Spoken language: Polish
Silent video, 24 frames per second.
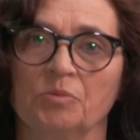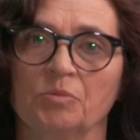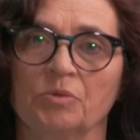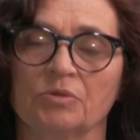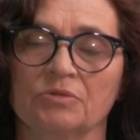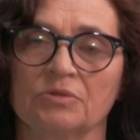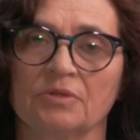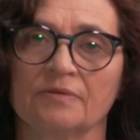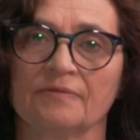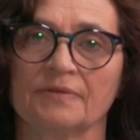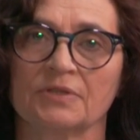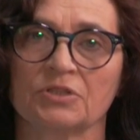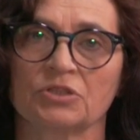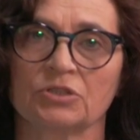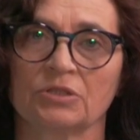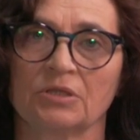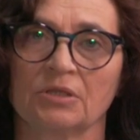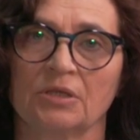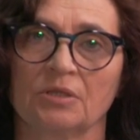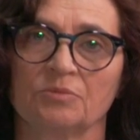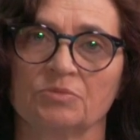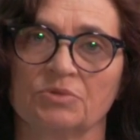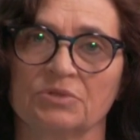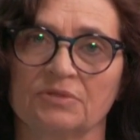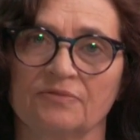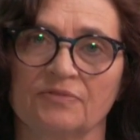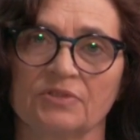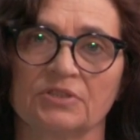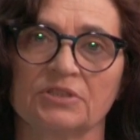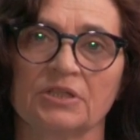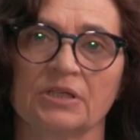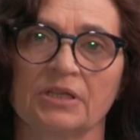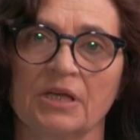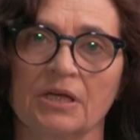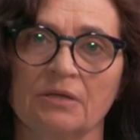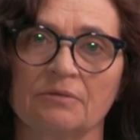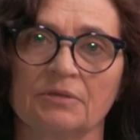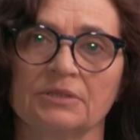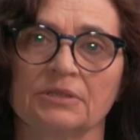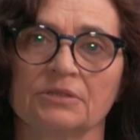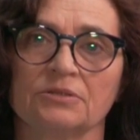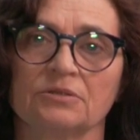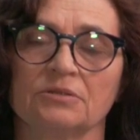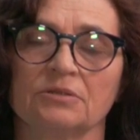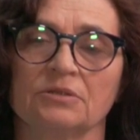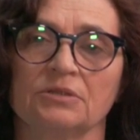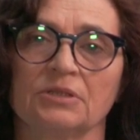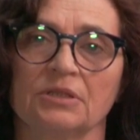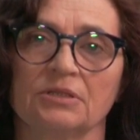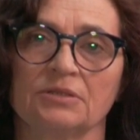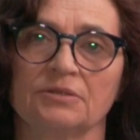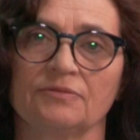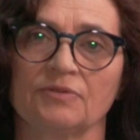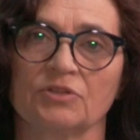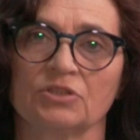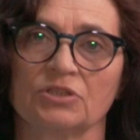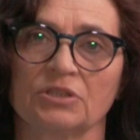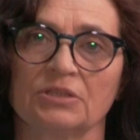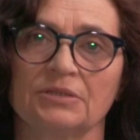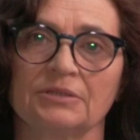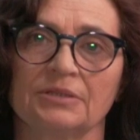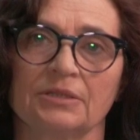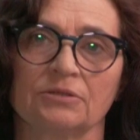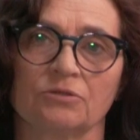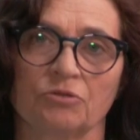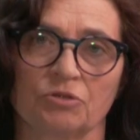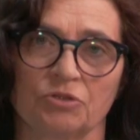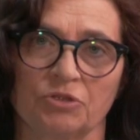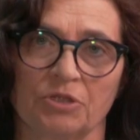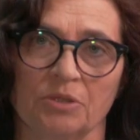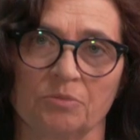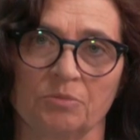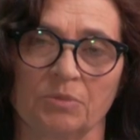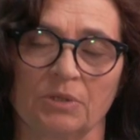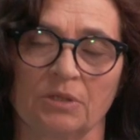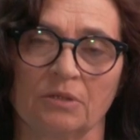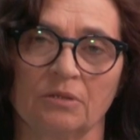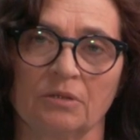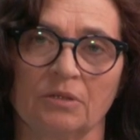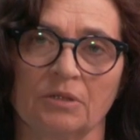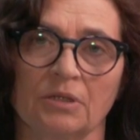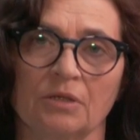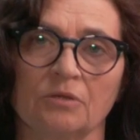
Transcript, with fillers: ponieważ przyzwyczajała te, te zwierzęta do siebie,